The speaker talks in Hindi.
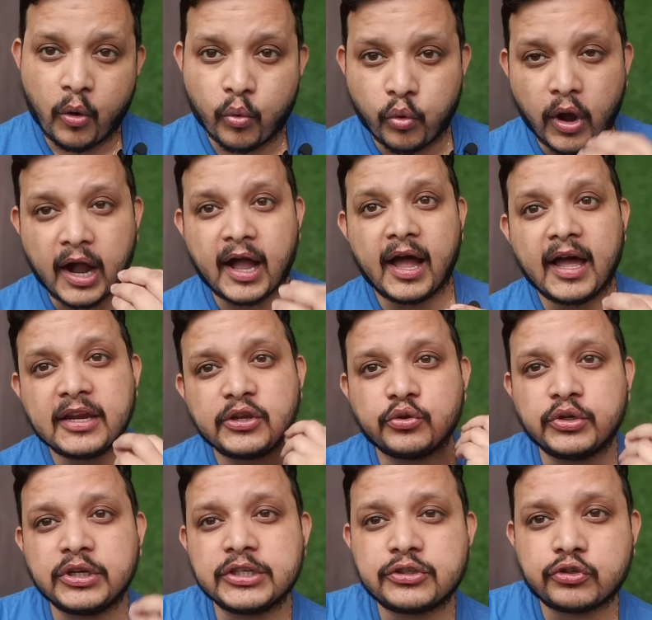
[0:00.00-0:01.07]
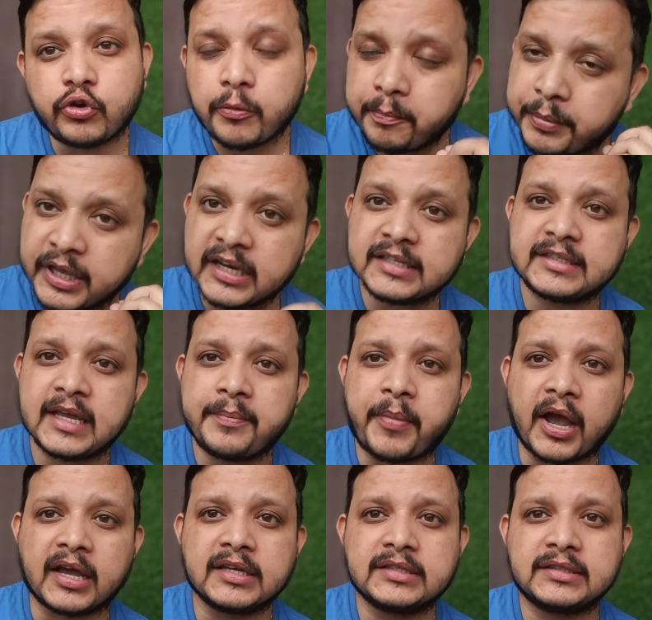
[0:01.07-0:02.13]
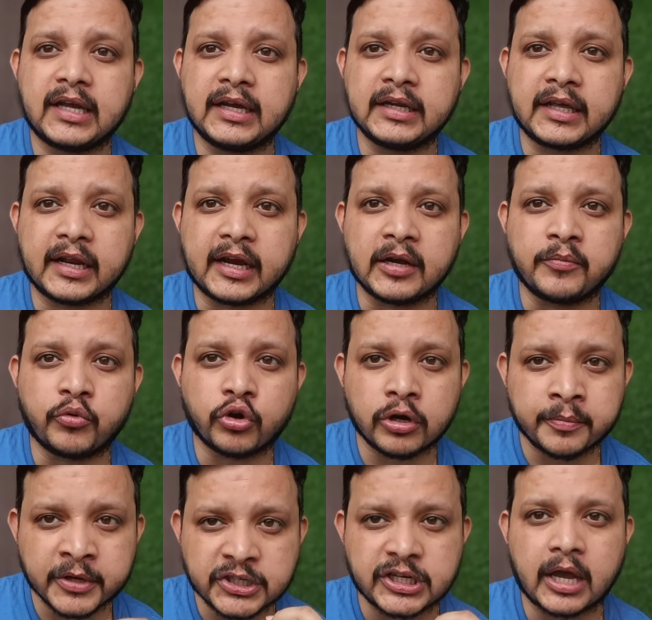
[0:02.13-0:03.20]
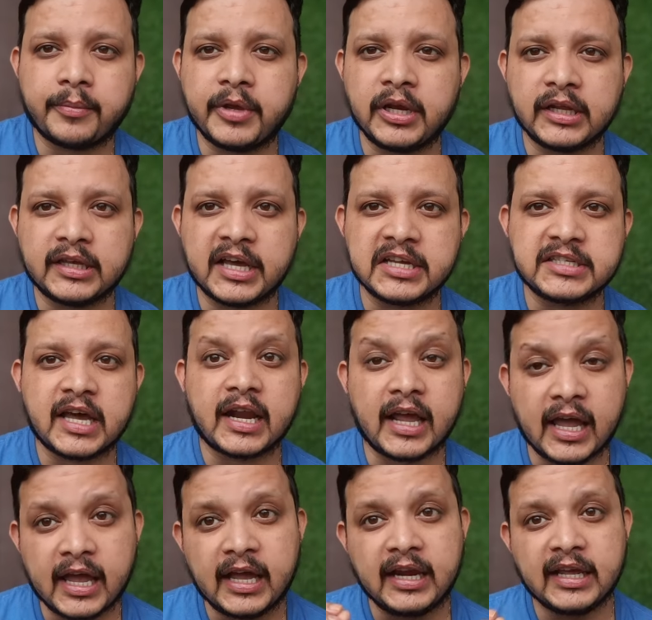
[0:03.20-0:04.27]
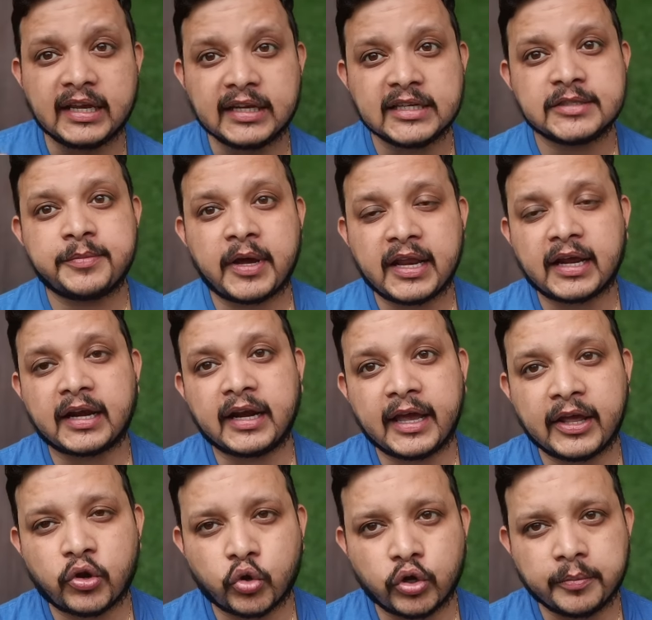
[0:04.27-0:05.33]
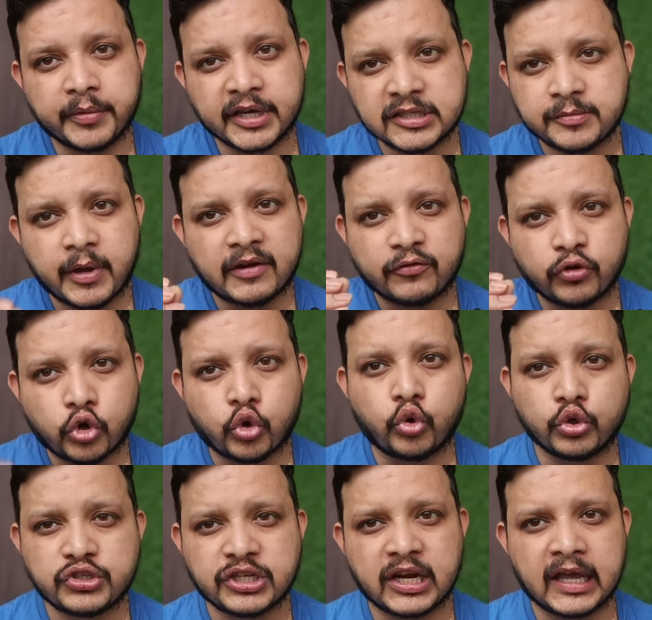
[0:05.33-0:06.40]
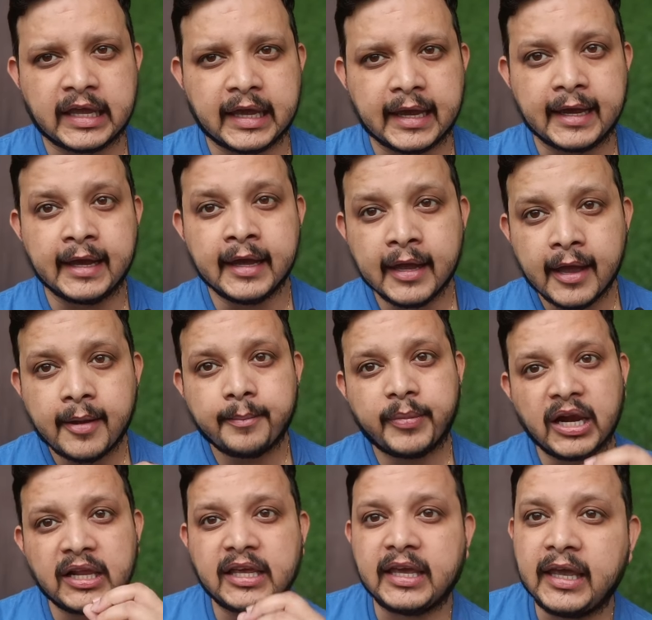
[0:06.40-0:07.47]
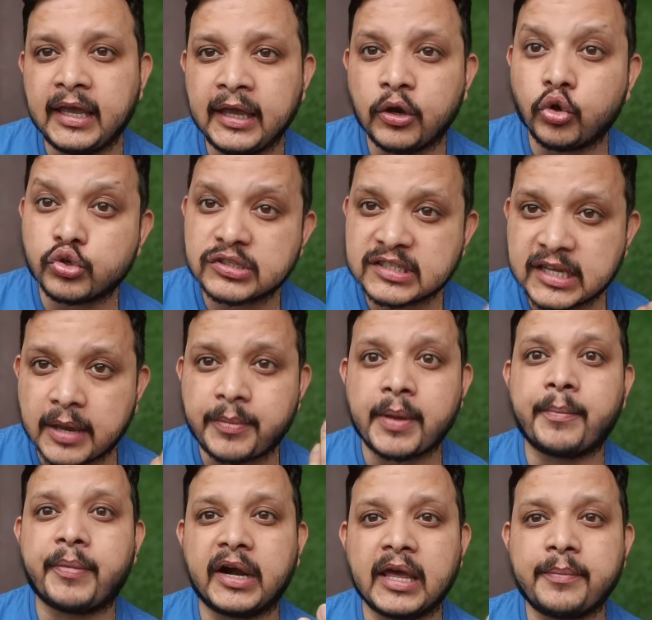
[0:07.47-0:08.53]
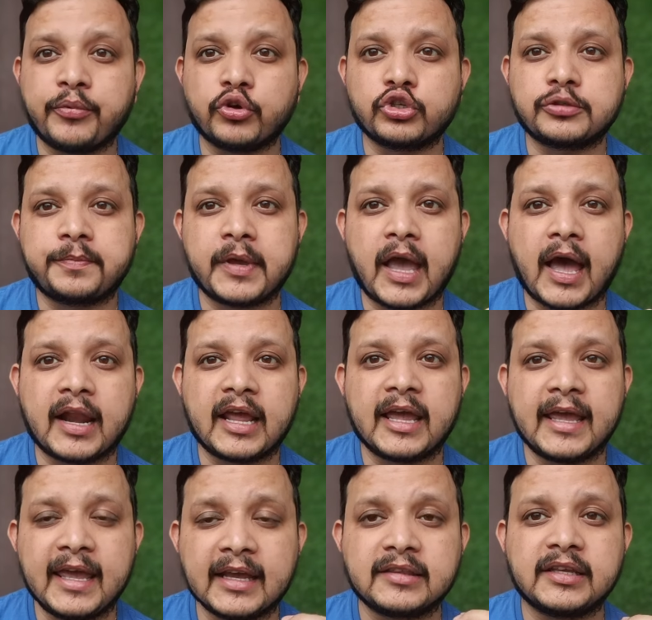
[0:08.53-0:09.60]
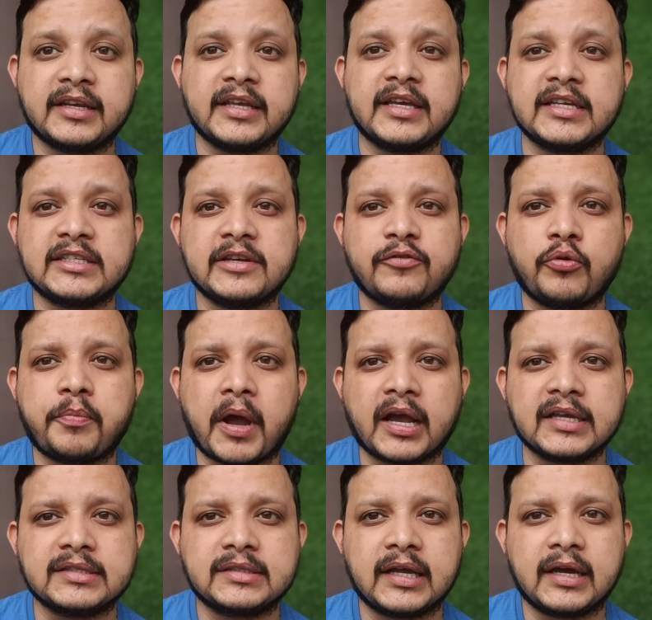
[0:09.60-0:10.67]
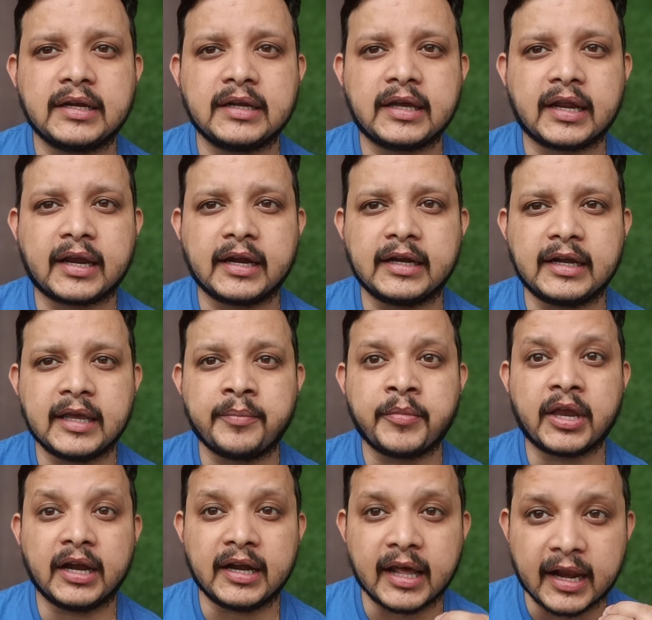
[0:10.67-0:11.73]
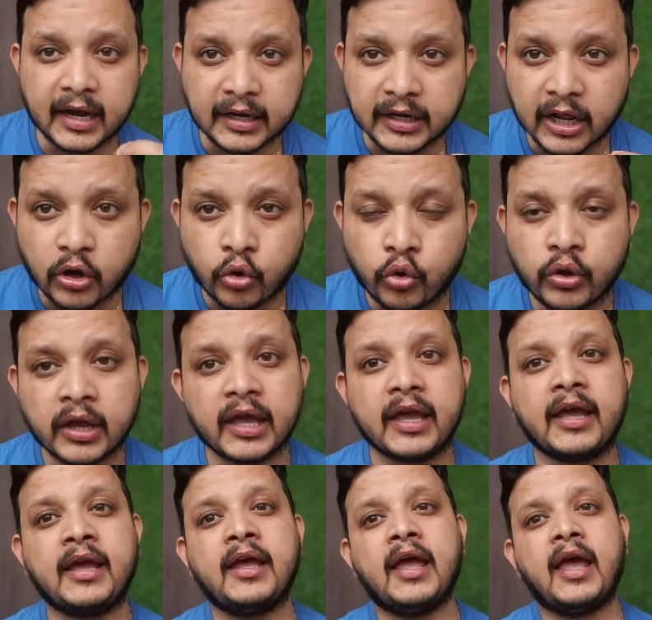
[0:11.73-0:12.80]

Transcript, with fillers: वकार यूनिस को फिर से पाकिस्तान क्रिकेट बोर्ड में शामिल किया जा रहा है लेकिन इस बार एक नए रोल में इस बार वो कोच नहीं है बल्कि उससे भी बड़े पोस्ट पे आ रहे हैं एक तरीके से वो पाकिस्तान क्रिकेट टीम के डायरेक्टर होंगे